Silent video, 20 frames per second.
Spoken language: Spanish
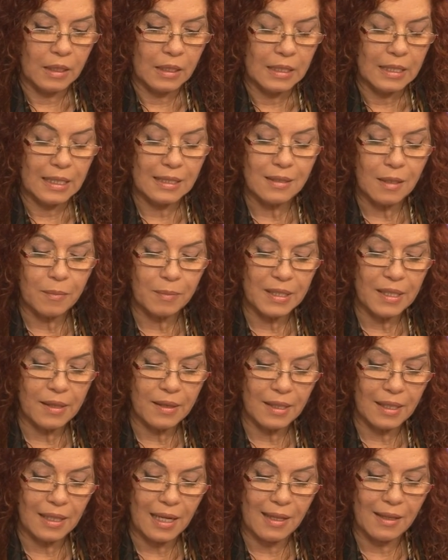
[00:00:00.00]
y esa
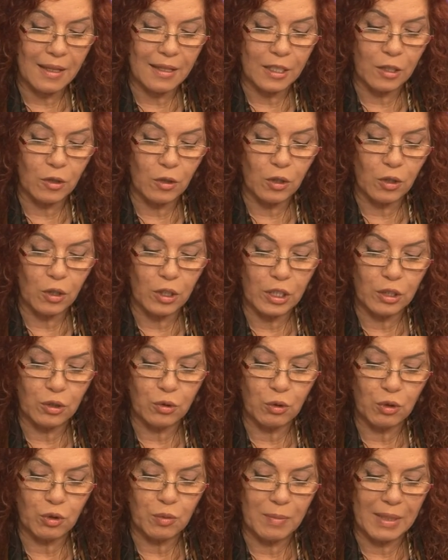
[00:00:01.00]
pincelada de color en
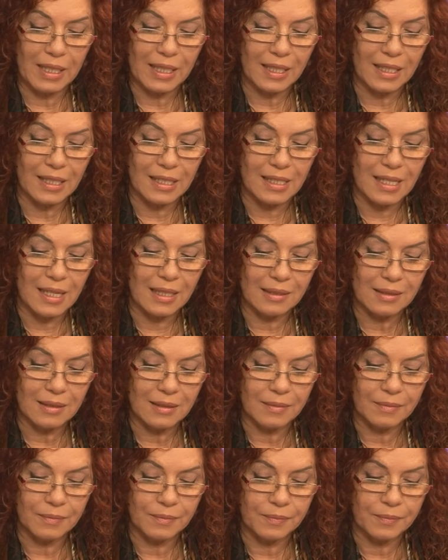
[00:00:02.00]
tus
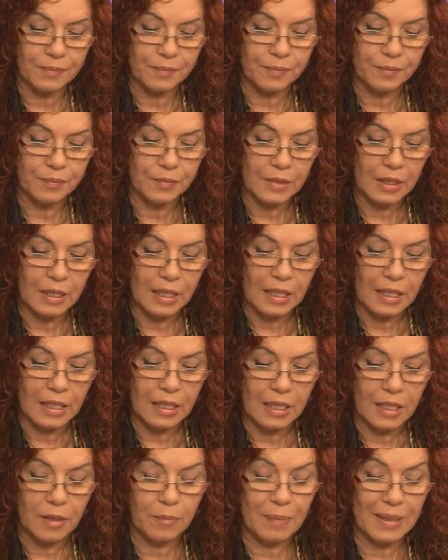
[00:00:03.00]
mejillas.
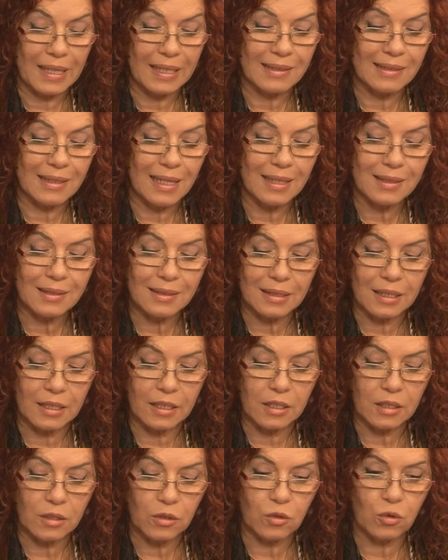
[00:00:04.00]

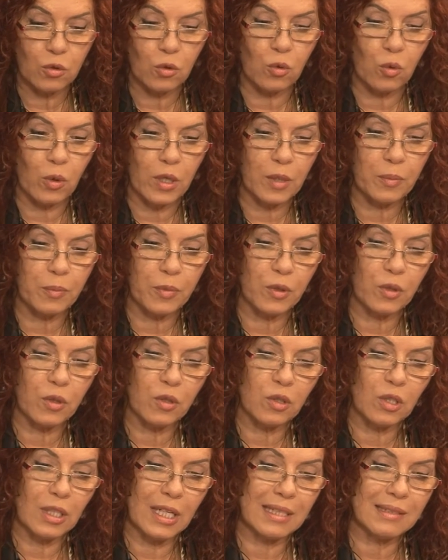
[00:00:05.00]
Impregnaste tu cuerpo
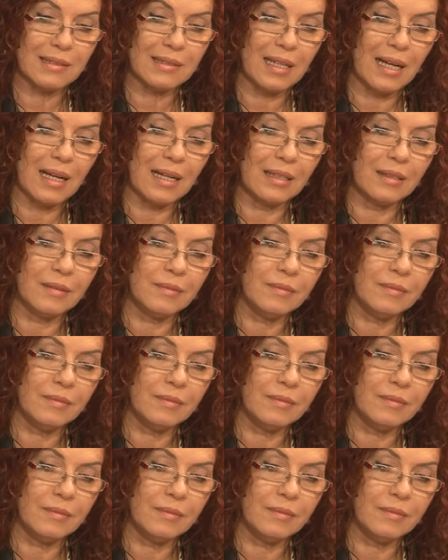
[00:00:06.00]
con la sal